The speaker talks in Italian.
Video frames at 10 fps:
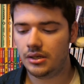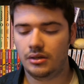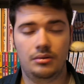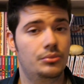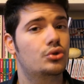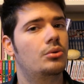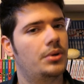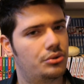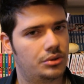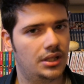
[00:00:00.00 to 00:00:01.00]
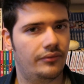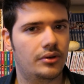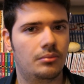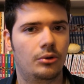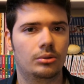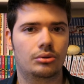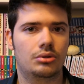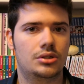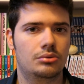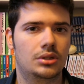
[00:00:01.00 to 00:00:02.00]
eh, mi sono piaciuti davvero molto
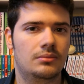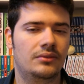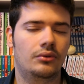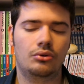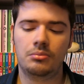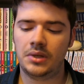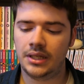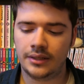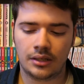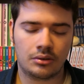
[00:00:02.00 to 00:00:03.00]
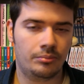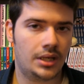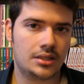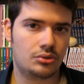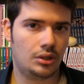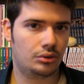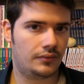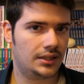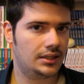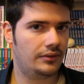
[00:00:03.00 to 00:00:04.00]
questi ultimi volumi, nel complesso l'ho
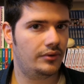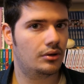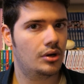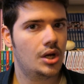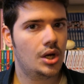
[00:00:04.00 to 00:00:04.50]
trovata davvero